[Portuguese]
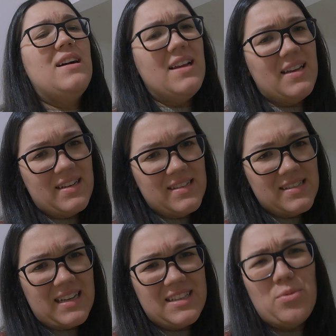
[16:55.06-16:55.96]
Ai,
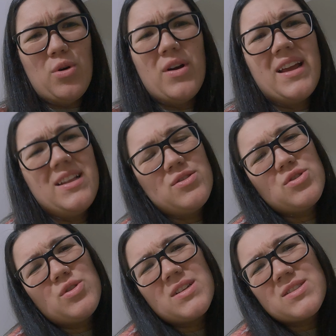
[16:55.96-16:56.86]
cansada, morrendo
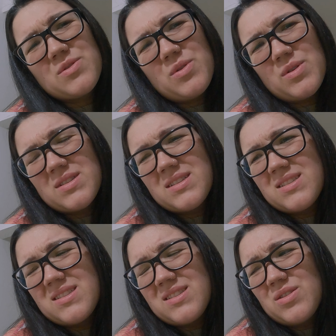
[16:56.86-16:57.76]
de dor nas
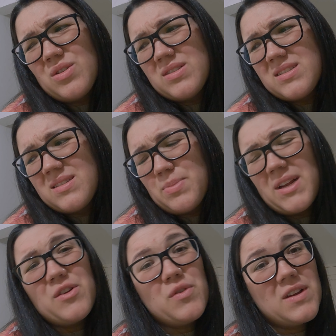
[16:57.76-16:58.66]
costas. Nossa,
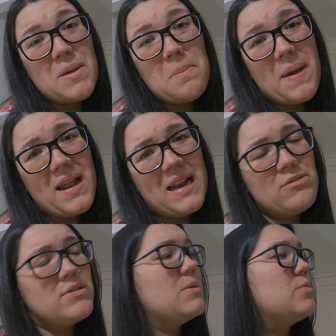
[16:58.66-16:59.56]
porque a gente fica em pé
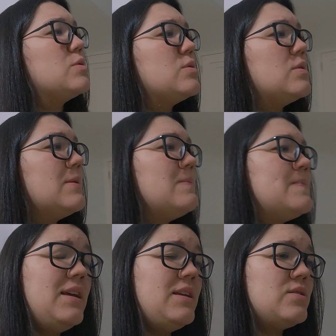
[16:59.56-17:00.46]
lá o tempo todo, né?
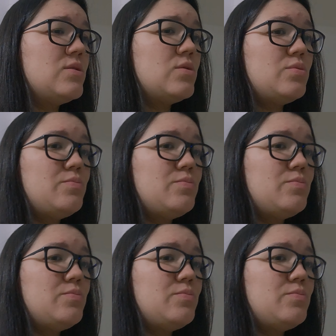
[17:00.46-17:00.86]
E é isso.